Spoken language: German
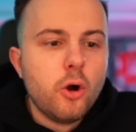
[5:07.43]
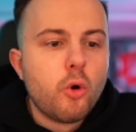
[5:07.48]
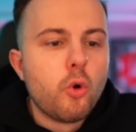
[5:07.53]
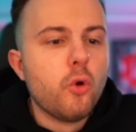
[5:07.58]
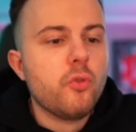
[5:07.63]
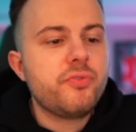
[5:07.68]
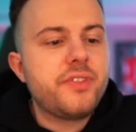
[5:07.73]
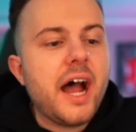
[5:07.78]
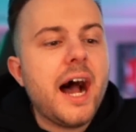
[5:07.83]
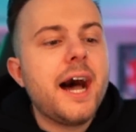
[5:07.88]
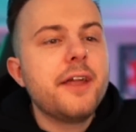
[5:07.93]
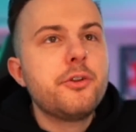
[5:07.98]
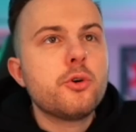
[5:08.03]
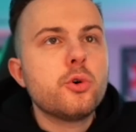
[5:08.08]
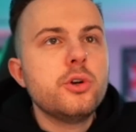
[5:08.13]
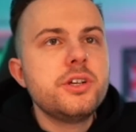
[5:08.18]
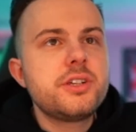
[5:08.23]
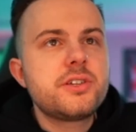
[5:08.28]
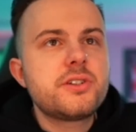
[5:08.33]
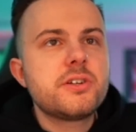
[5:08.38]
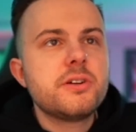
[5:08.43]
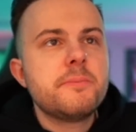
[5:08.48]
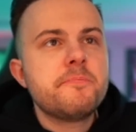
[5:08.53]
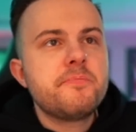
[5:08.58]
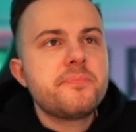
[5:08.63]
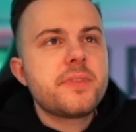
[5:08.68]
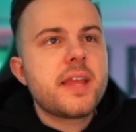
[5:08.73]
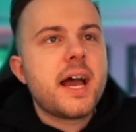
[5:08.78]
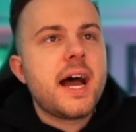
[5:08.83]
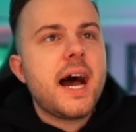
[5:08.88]
Und dadurch
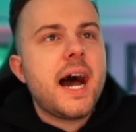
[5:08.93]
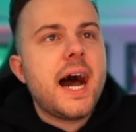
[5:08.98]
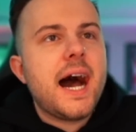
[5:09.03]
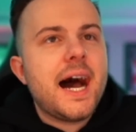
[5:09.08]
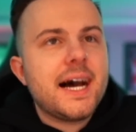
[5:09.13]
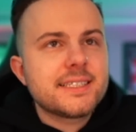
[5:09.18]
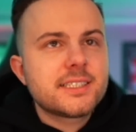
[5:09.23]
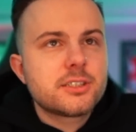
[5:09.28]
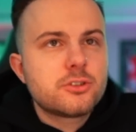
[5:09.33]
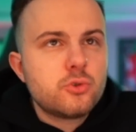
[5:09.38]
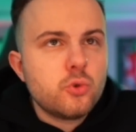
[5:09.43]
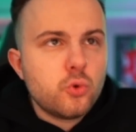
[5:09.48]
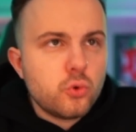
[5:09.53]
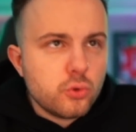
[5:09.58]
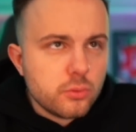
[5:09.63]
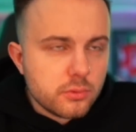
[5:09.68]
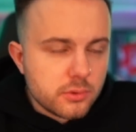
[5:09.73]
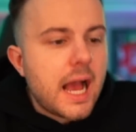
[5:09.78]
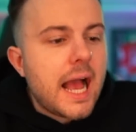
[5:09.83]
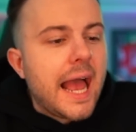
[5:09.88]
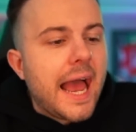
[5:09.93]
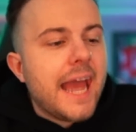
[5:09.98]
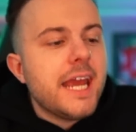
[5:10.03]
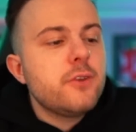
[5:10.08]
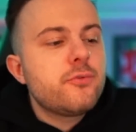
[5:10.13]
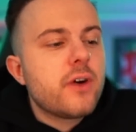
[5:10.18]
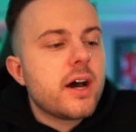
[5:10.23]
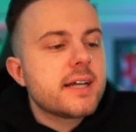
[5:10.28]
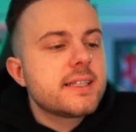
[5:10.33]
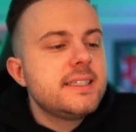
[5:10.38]
hast du
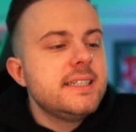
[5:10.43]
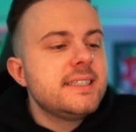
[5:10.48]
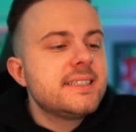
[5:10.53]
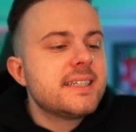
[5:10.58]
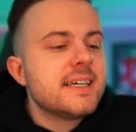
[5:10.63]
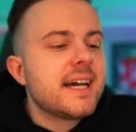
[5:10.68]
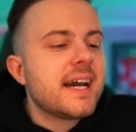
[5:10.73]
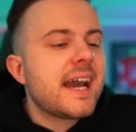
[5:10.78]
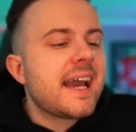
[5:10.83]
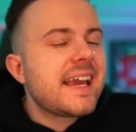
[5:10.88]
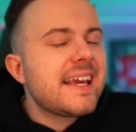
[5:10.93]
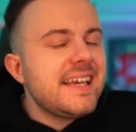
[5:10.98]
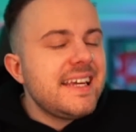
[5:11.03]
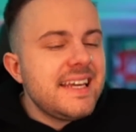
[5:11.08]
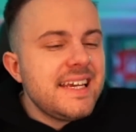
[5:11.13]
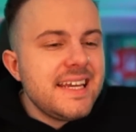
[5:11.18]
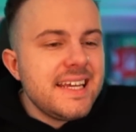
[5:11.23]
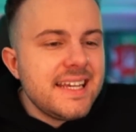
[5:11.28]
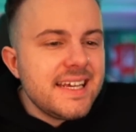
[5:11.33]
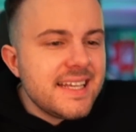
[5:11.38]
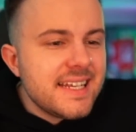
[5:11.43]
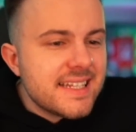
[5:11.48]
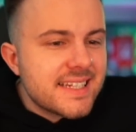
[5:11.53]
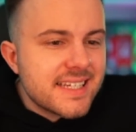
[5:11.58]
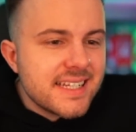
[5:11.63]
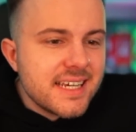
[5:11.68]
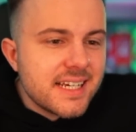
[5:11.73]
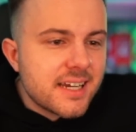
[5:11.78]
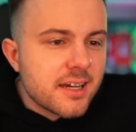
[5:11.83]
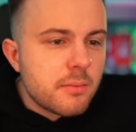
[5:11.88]
einfach diese
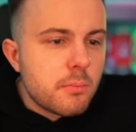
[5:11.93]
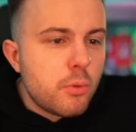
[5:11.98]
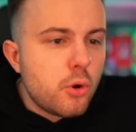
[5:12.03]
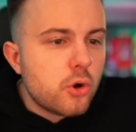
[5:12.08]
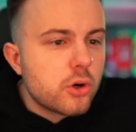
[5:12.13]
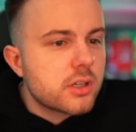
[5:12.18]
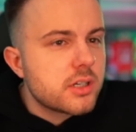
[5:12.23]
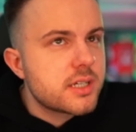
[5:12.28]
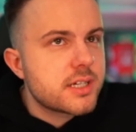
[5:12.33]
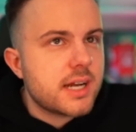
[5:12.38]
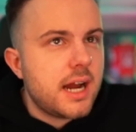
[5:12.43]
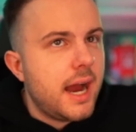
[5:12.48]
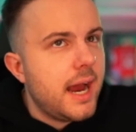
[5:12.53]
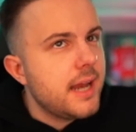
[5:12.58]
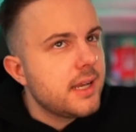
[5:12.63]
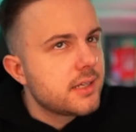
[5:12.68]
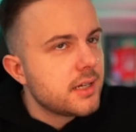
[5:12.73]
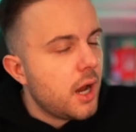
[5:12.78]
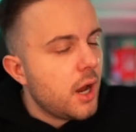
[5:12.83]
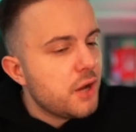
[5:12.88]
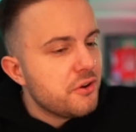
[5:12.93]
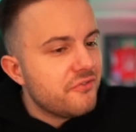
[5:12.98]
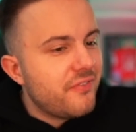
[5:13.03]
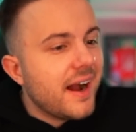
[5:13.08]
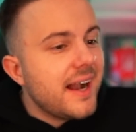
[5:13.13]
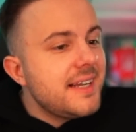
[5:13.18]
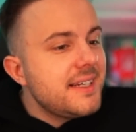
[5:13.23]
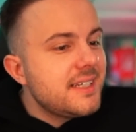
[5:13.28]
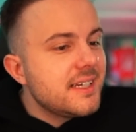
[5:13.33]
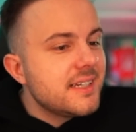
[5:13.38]
riesige Möglichkeit,
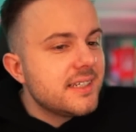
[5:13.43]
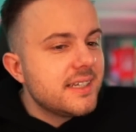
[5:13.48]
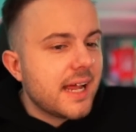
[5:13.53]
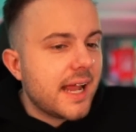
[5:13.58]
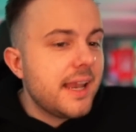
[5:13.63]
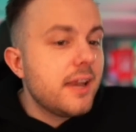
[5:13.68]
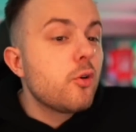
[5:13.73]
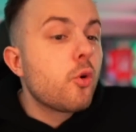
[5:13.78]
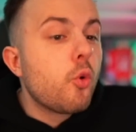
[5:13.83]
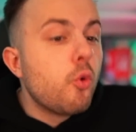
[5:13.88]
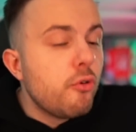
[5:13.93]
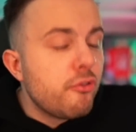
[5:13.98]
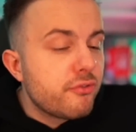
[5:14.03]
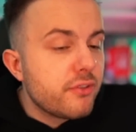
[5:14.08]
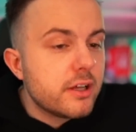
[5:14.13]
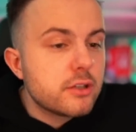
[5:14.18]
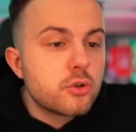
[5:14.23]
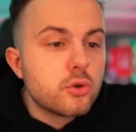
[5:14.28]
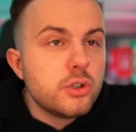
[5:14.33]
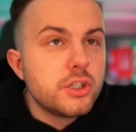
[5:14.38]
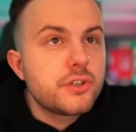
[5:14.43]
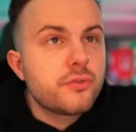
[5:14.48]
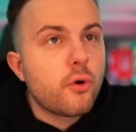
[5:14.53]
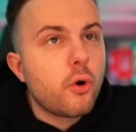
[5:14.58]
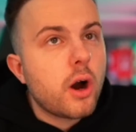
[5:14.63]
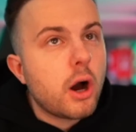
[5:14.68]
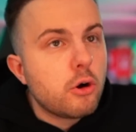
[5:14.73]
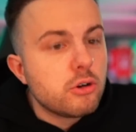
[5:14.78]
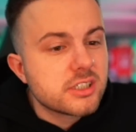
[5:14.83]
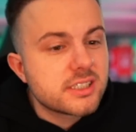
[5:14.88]
weil dir dein Ruf natürlich
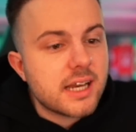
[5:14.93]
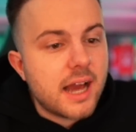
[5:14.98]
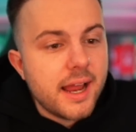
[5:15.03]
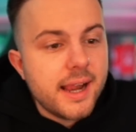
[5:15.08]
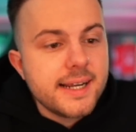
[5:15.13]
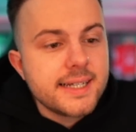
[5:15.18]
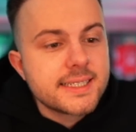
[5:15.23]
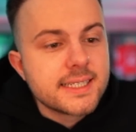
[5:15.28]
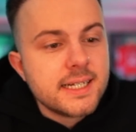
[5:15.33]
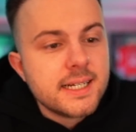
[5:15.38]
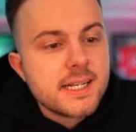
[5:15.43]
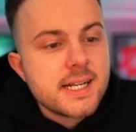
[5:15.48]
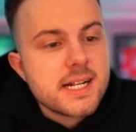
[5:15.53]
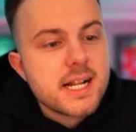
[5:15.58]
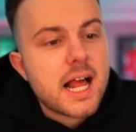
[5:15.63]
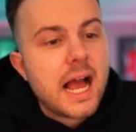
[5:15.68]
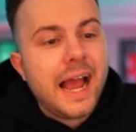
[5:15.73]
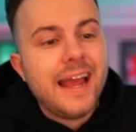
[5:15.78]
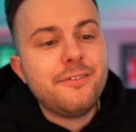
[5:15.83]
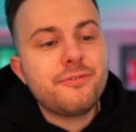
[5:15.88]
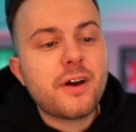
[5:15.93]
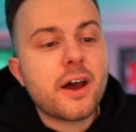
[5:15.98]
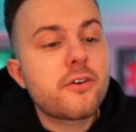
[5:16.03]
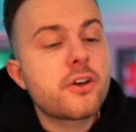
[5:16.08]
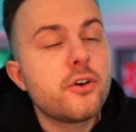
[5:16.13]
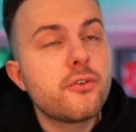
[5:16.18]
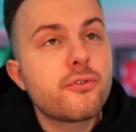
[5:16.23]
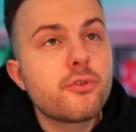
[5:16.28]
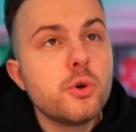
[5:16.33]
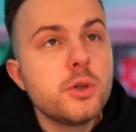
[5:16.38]
vorauseilt, einfach
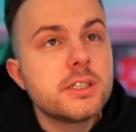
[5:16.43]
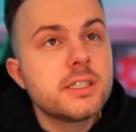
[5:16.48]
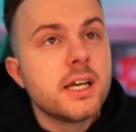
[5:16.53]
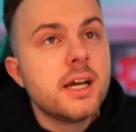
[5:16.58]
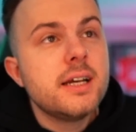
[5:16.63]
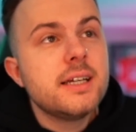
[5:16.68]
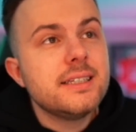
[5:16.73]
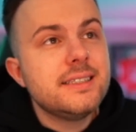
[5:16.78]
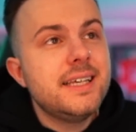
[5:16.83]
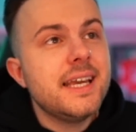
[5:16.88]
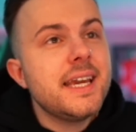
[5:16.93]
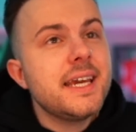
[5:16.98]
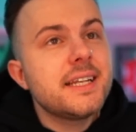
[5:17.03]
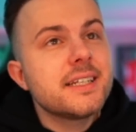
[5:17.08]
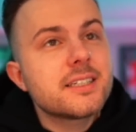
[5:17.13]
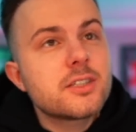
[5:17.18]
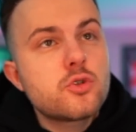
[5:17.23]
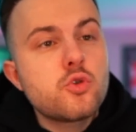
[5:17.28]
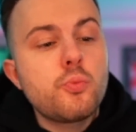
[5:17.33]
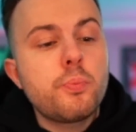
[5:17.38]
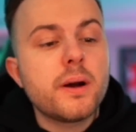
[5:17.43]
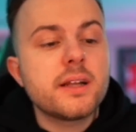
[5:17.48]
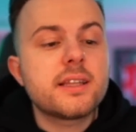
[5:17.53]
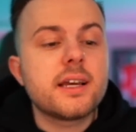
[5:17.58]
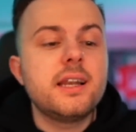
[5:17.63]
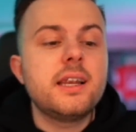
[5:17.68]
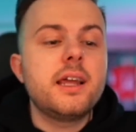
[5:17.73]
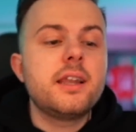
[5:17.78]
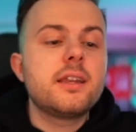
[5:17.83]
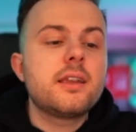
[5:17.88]
gefühlt jedes
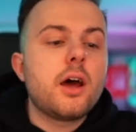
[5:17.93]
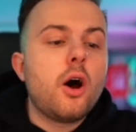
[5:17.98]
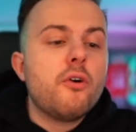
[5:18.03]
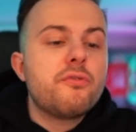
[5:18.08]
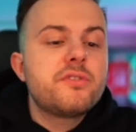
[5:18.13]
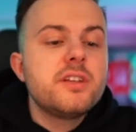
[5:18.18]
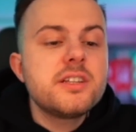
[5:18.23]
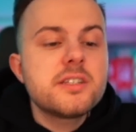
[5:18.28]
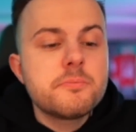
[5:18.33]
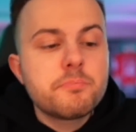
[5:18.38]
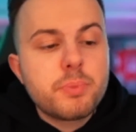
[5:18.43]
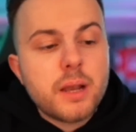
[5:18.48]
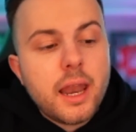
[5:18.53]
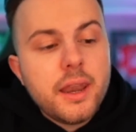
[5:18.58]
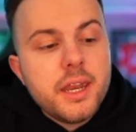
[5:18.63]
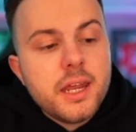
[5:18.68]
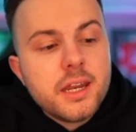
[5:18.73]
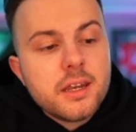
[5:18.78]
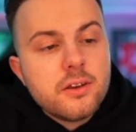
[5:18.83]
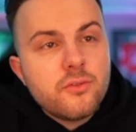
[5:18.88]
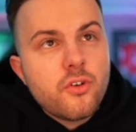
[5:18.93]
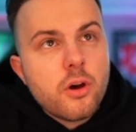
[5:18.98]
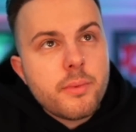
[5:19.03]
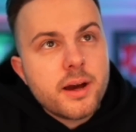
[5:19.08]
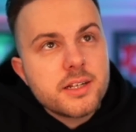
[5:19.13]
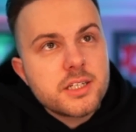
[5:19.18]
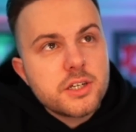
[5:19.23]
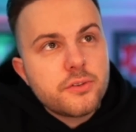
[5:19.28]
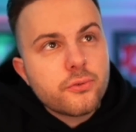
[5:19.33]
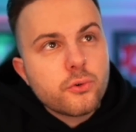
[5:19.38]
Supertalent auf diesem Planeten, wenn
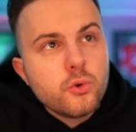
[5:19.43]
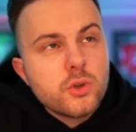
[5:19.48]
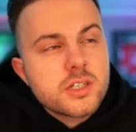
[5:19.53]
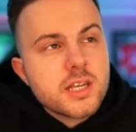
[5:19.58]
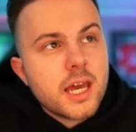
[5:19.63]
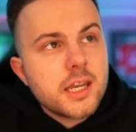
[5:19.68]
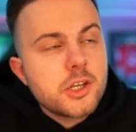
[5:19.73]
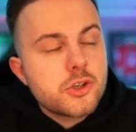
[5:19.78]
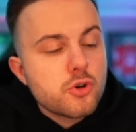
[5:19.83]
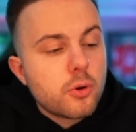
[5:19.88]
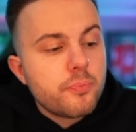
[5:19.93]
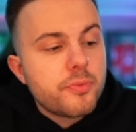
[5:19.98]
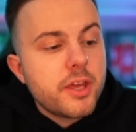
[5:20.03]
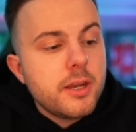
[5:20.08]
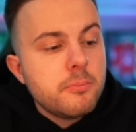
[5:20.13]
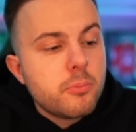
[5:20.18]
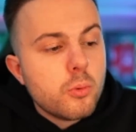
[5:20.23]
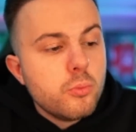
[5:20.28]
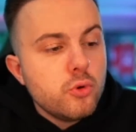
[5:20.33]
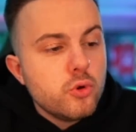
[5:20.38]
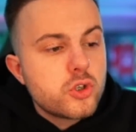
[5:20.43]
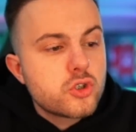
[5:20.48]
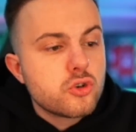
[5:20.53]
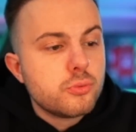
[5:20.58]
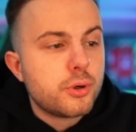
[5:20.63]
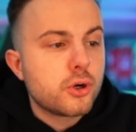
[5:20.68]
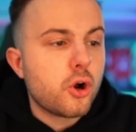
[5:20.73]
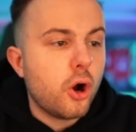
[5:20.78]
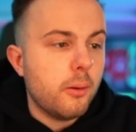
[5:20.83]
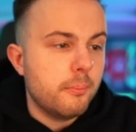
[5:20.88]
man sich frühzeitig um den bemüht zu
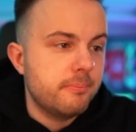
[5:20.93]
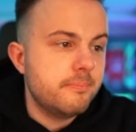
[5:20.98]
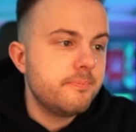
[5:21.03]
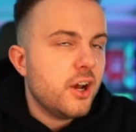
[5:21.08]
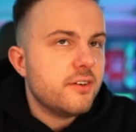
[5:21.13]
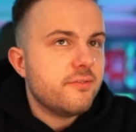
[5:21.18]
bekommen.